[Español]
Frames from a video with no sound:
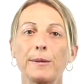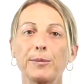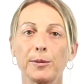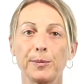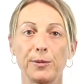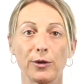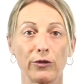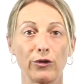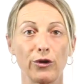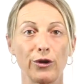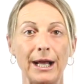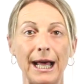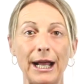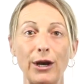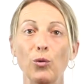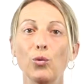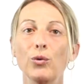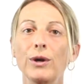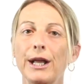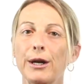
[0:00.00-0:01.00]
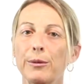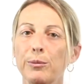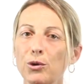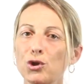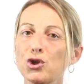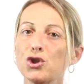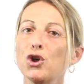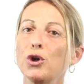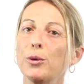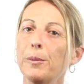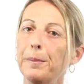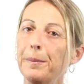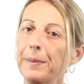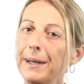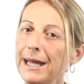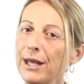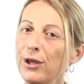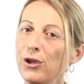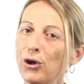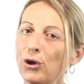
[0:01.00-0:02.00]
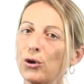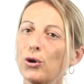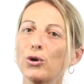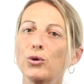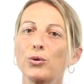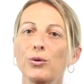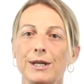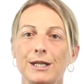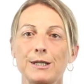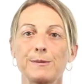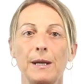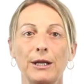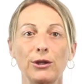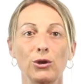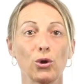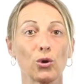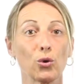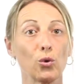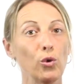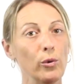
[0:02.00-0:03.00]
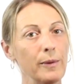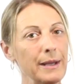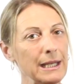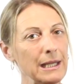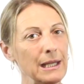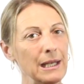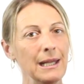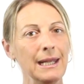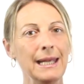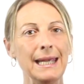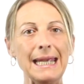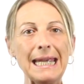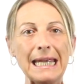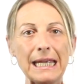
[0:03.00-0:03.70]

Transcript: va a proporcionar un hermoso brillo con un resplandor juvenil,